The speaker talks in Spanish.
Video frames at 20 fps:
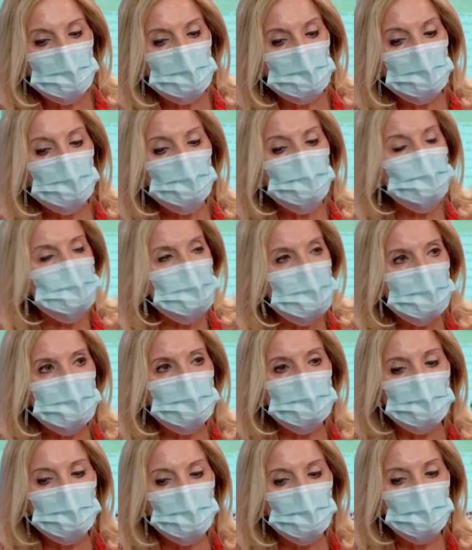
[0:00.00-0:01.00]
¿En qué consiste
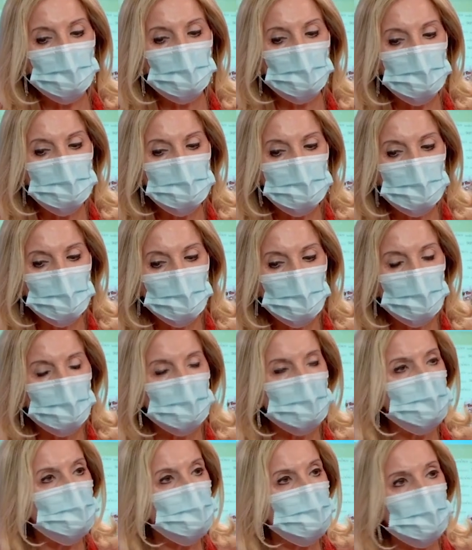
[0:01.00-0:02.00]
este tipo de gestión
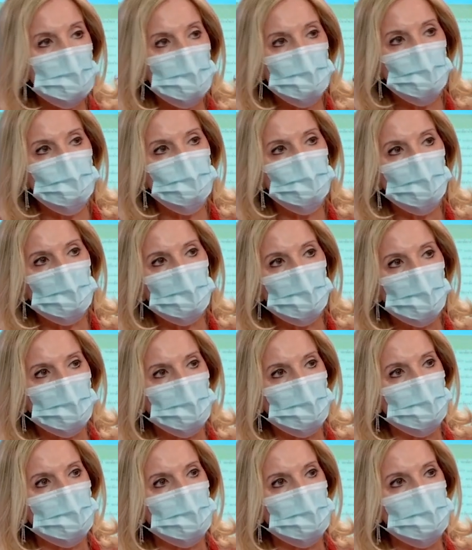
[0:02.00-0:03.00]
y cuáles son sus
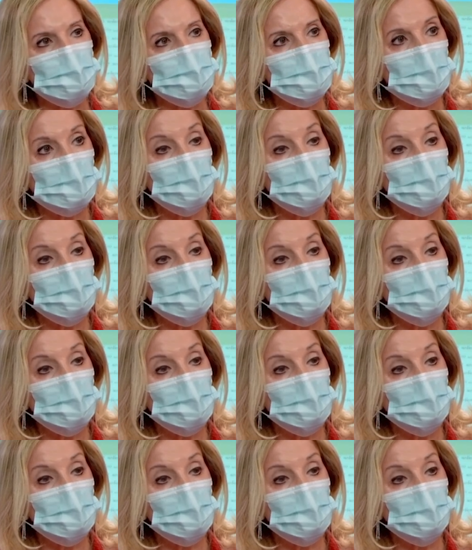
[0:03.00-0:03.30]
beneficios?